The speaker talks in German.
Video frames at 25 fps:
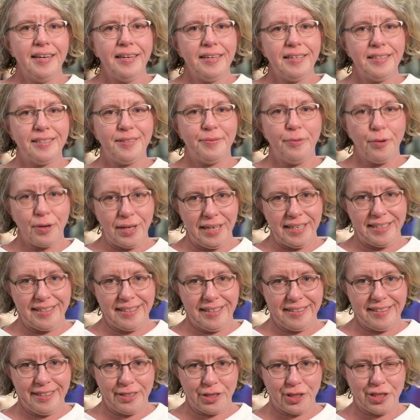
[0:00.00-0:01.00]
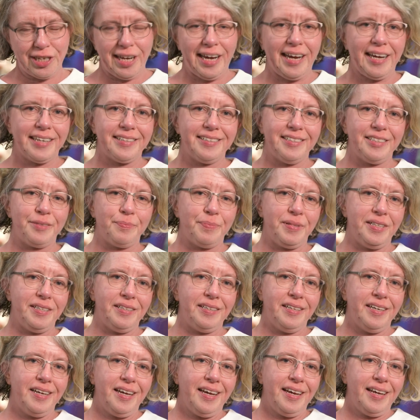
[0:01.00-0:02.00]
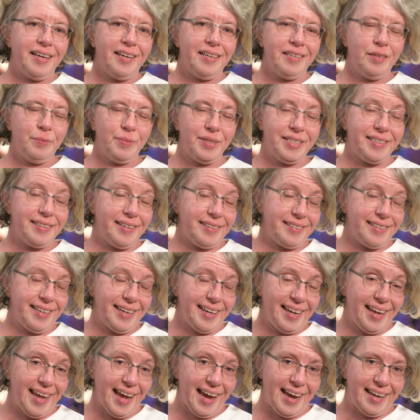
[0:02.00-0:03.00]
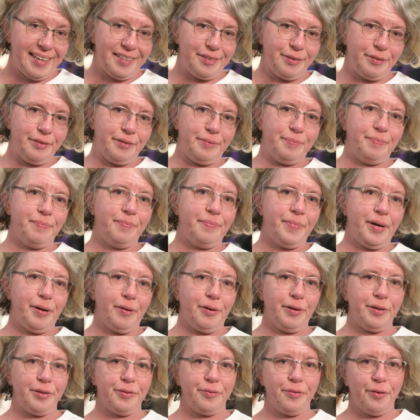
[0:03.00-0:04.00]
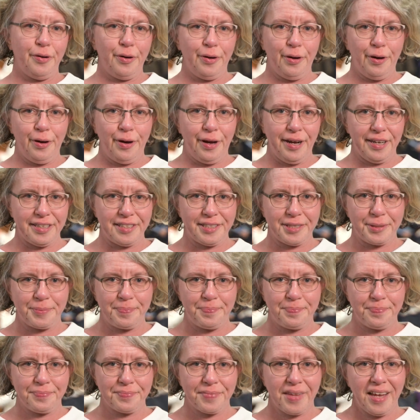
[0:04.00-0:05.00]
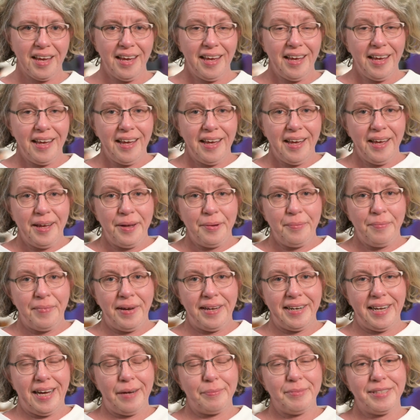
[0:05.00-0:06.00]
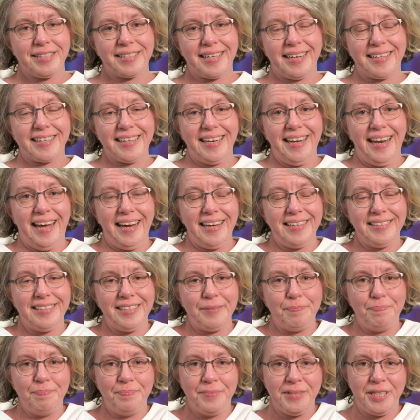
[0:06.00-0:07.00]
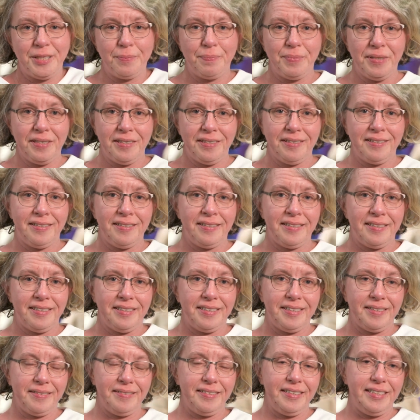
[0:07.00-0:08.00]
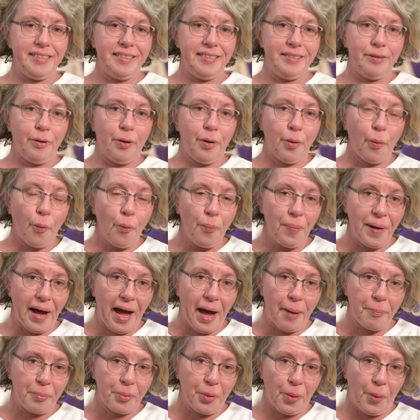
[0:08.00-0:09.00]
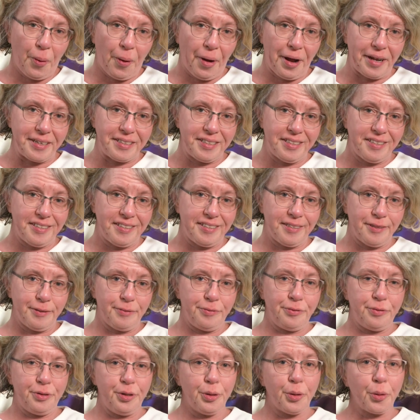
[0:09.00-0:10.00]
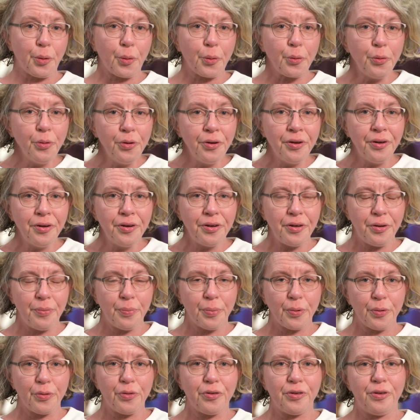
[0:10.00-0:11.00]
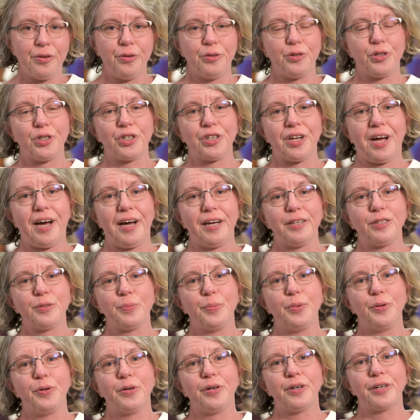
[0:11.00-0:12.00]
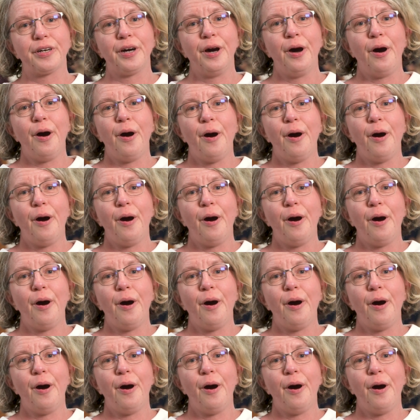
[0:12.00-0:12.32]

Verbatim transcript: ist wirklich sehr, sehr schade. Ich bin nämlich sehr, sehr gerne bei euch vor Ort. Mein Name ist Katrin Langsiepen, ich bin äh, die Europaabgeordnete für die Grünen in Brüssel und Straßburg